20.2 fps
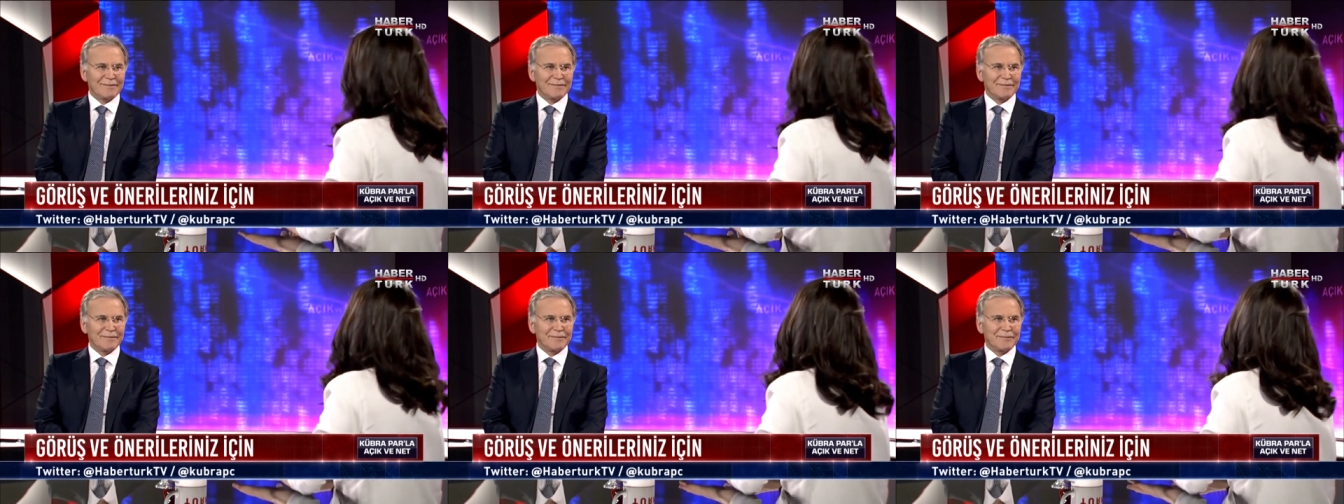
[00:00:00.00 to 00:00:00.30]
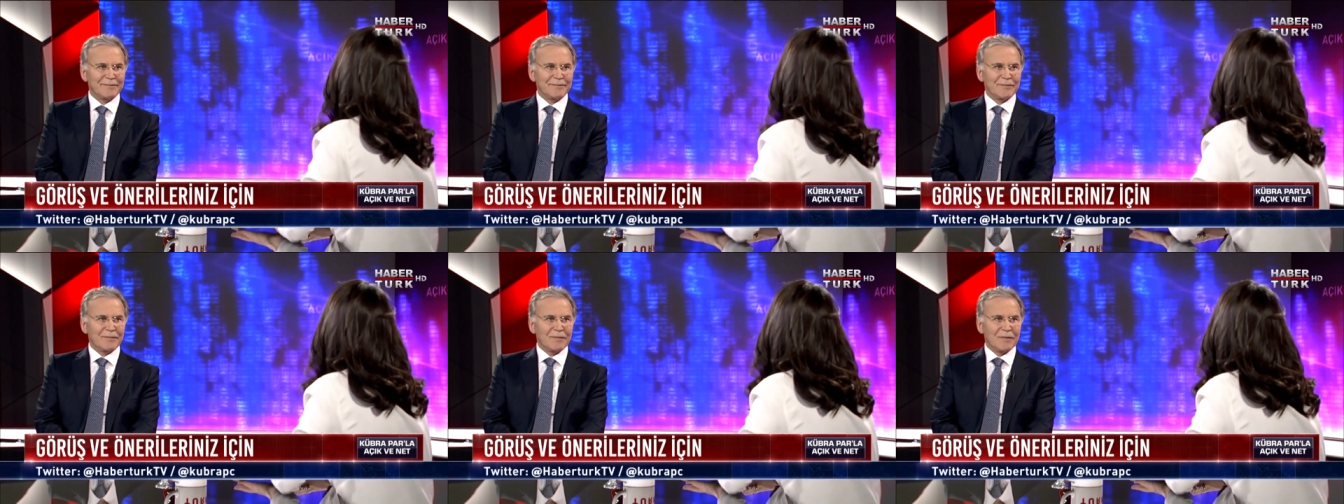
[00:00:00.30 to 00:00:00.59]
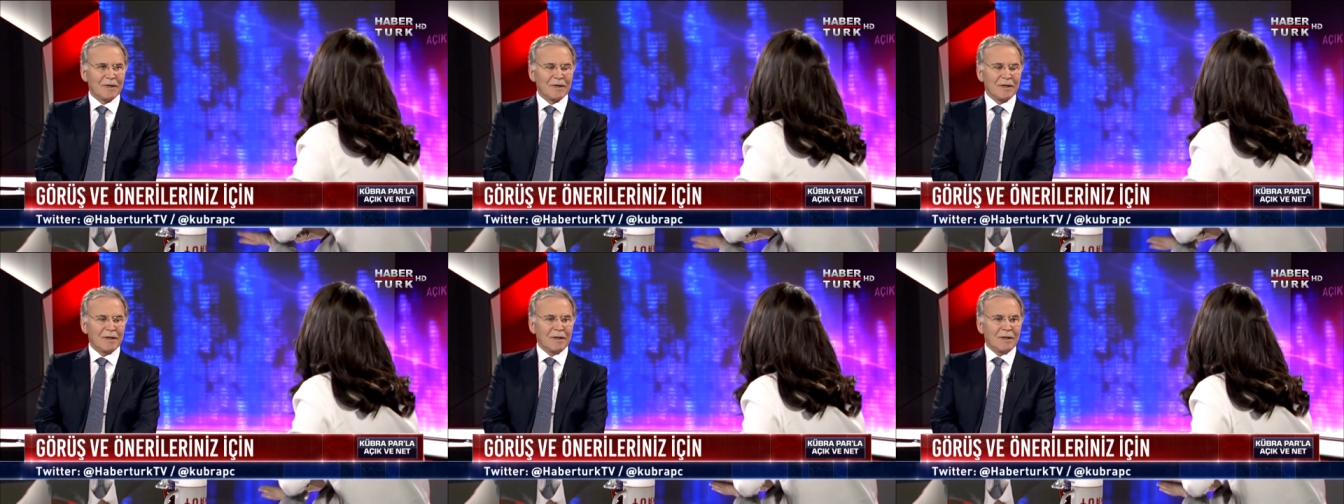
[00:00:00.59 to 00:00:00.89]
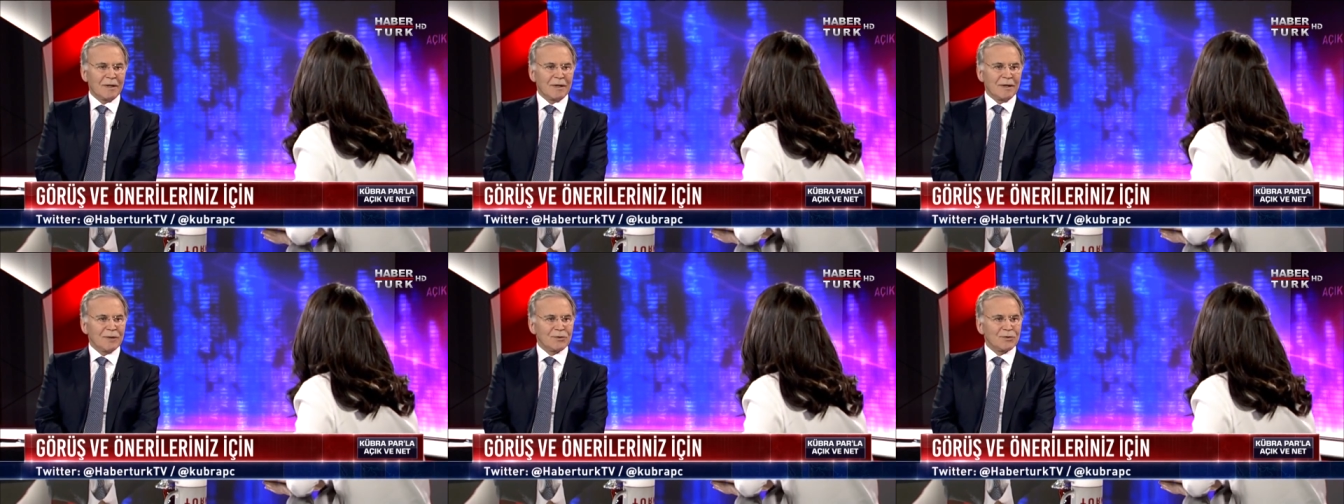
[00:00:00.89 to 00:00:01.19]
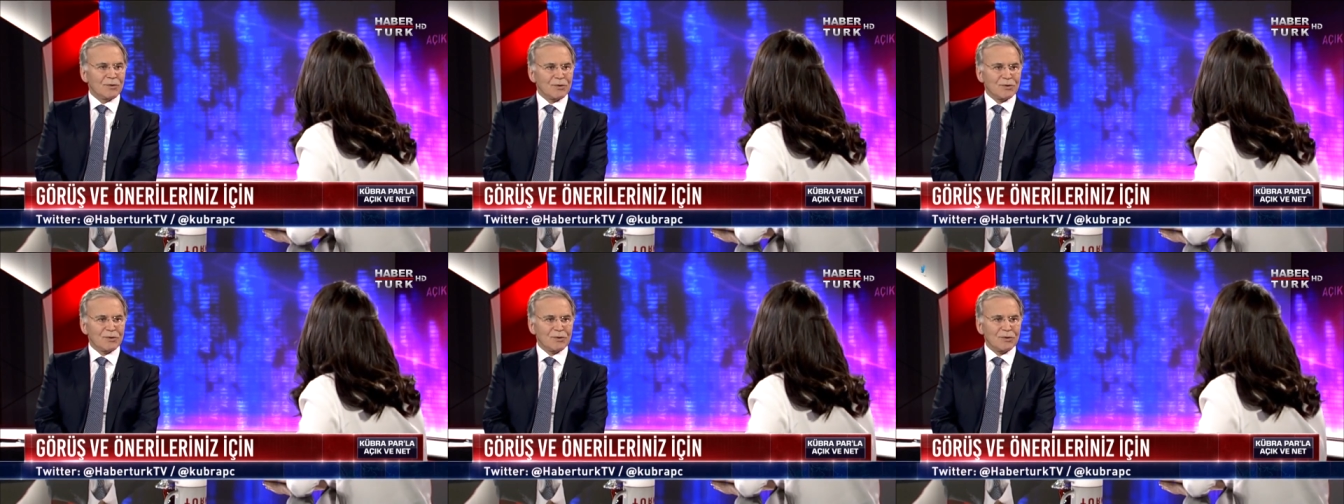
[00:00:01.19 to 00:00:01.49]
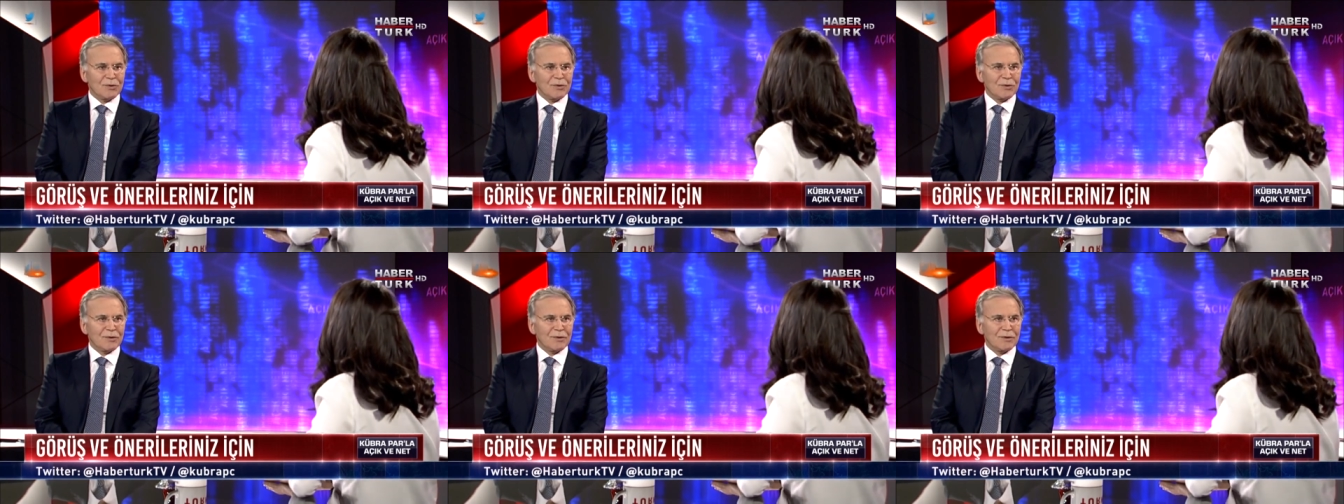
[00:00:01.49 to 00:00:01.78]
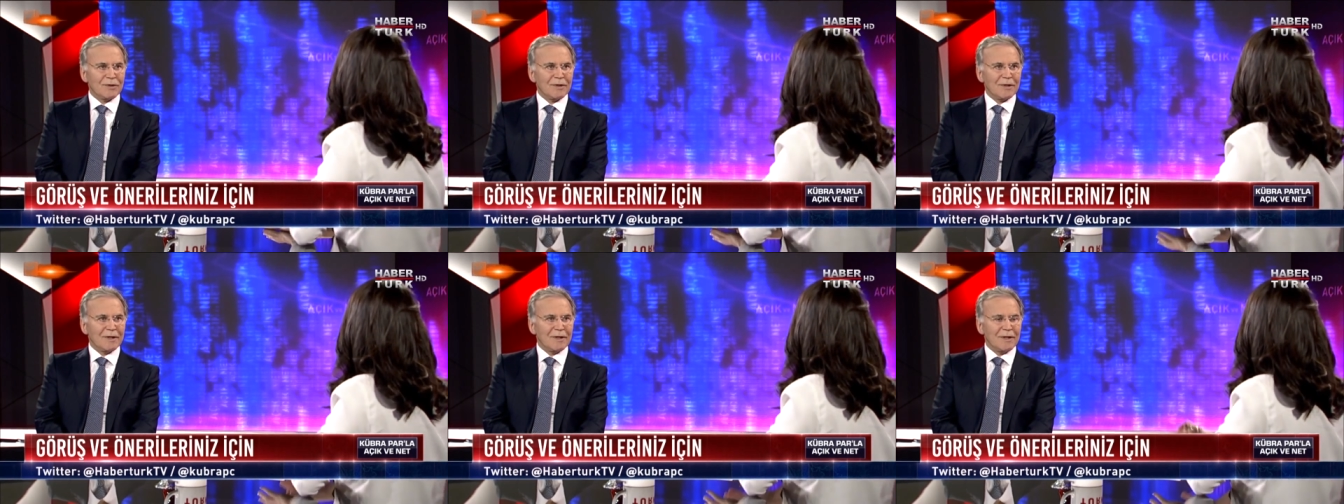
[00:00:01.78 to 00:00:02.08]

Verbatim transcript: Nasılsınız Mehmet Ali Bey? Çok Epeydir şükür,